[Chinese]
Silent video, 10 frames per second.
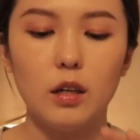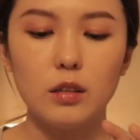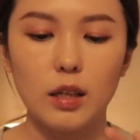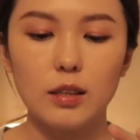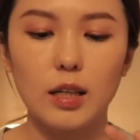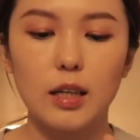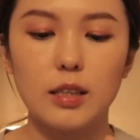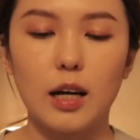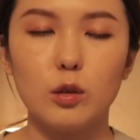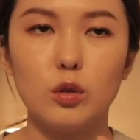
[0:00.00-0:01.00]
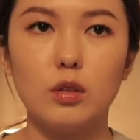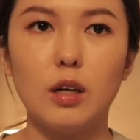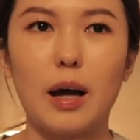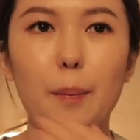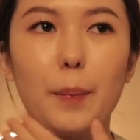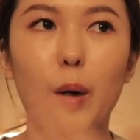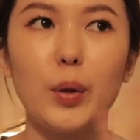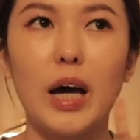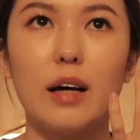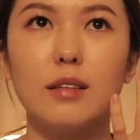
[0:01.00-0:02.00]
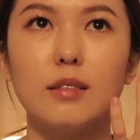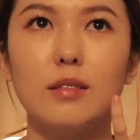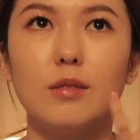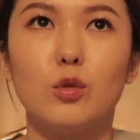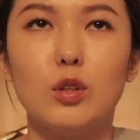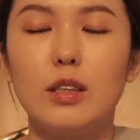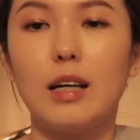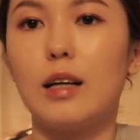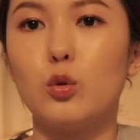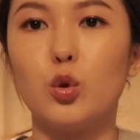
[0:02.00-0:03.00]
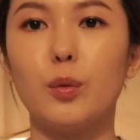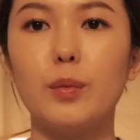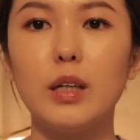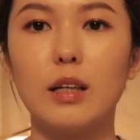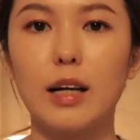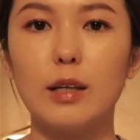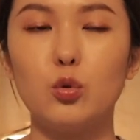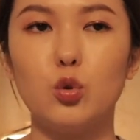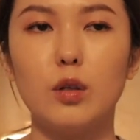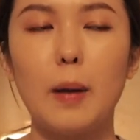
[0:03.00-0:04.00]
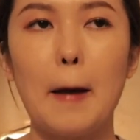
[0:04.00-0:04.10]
而且它擦起来，它就是好像保养，就是好像唇蜜的感觉，